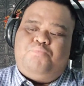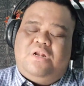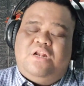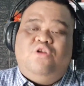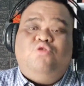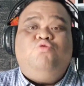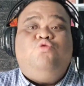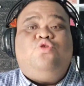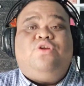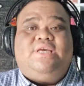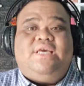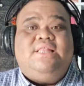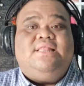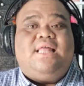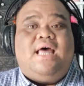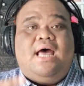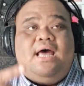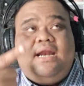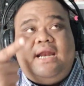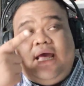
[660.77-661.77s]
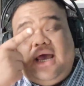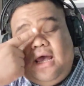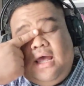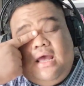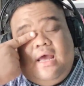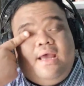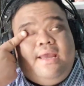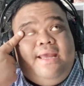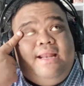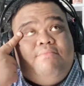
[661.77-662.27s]
leluhur kita nah
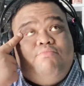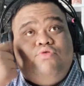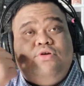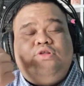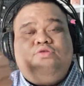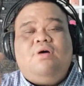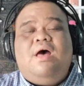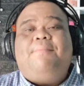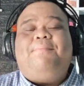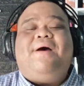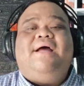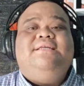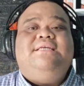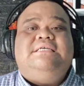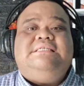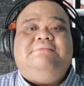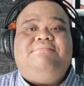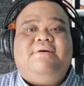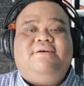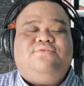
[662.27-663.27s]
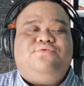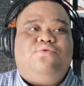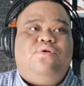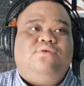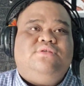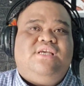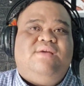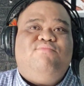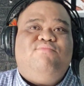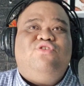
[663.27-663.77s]
ilmu itu apa aja sih Mas
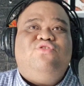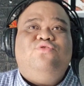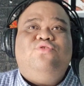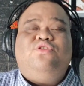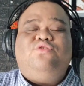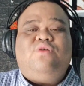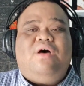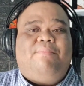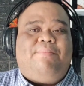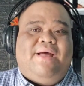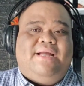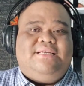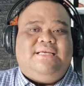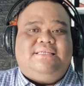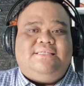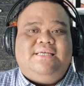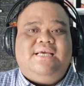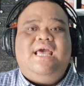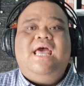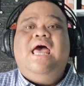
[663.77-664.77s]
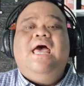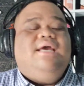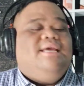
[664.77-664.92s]
Tulus? leluhur itu apa aja sih?